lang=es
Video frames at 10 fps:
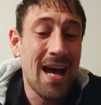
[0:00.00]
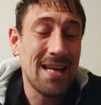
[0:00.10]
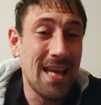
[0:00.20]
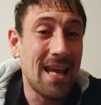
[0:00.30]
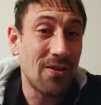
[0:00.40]

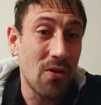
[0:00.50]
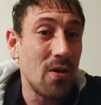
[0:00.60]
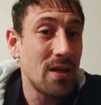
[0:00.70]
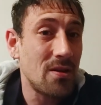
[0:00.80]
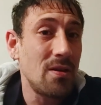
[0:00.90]
así que
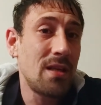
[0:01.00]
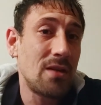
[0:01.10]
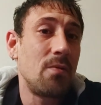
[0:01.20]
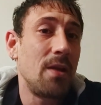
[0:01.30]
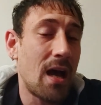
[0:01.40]
todo eso
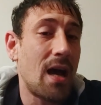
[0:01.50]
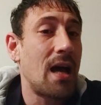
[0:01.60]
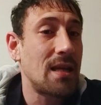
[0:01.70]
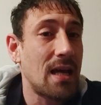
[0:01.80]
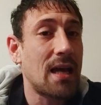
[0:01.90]
se
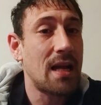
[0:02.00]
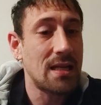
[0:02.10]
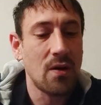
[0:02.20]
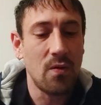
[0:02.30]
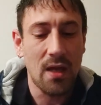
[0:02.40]
subirá a ese
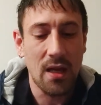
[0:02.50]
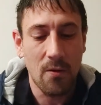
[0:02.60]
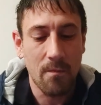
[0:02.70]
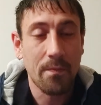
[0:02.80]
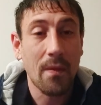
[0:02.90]
canal secundario.